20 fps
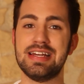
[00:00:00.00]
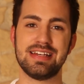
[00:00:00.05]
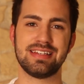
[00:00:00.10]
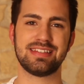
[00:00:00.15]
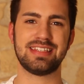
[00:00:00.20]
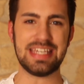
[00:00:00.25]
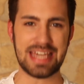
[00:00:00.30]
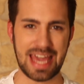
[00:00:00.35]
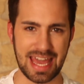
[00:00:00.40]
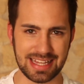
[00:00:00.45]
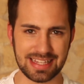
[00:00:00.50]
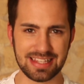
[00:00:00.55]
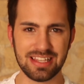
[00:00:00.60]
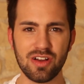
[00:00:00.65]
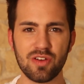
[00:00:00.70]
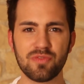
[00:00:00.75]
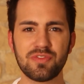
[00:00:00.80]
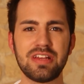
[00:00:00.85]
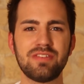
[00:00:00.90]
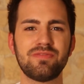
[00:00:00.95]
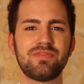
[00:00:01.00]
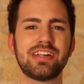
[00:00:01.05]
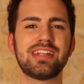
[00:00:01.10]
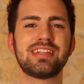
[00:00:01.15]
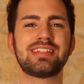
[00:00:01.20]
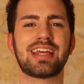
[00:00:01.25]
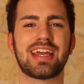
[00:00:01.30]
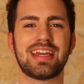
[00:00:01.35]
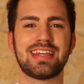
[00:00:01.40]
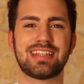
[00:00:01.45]
Sie hätten auf jeden Fall
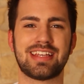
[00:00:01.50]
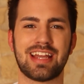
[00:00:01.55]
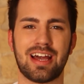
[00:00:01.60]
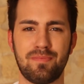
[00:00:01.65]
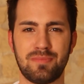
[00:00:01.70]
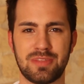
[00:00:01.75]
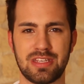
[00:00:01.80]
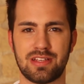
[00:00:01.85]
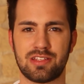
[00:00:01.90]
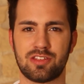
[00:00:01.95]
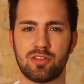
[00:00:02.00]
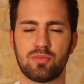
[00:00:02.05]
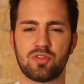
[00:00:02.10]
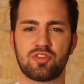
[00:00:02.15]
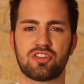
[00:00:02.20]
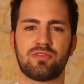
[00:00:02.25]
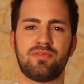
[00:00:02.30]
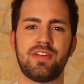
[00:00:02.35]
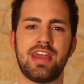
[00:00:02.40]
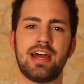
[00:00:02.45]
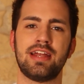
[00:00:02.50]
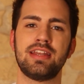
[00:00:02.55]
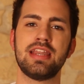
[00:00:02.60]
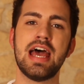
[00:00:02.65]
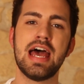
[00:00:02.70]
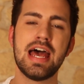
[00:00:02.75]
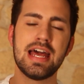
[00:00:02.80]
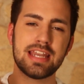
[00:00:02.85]
das Recht gehabt, sich zu beschweren.